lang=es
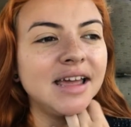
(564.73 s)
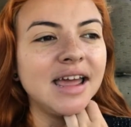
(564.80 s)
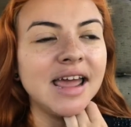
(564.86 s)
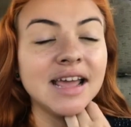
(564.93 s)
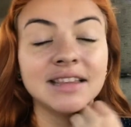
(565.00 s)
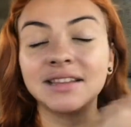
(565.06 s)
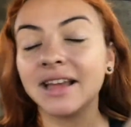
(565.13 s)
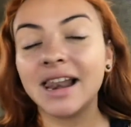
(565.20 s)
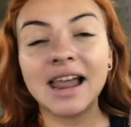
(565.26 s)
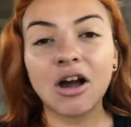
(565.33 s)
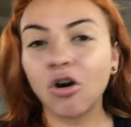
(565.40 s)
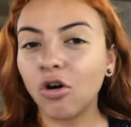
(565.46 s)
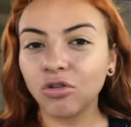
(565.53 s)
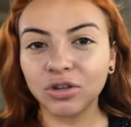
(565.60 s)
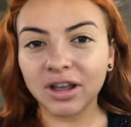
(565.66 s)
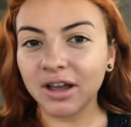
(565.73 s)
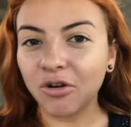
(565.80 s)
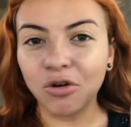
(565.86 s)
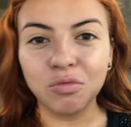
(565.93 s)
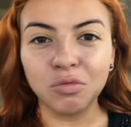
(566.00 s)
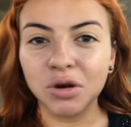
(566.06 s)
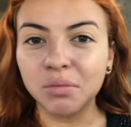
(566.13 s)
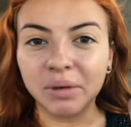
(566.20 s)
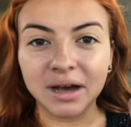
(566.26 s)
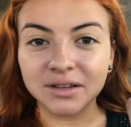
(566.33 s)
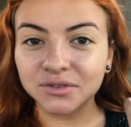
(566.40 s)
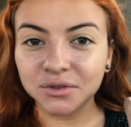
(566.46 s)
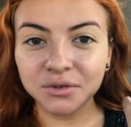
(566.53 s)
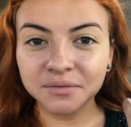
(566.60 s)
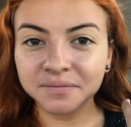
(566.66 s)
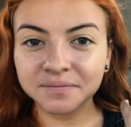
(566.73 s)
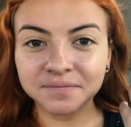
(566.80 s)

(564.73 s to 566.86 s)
Esta es la gota que colmó el vaso.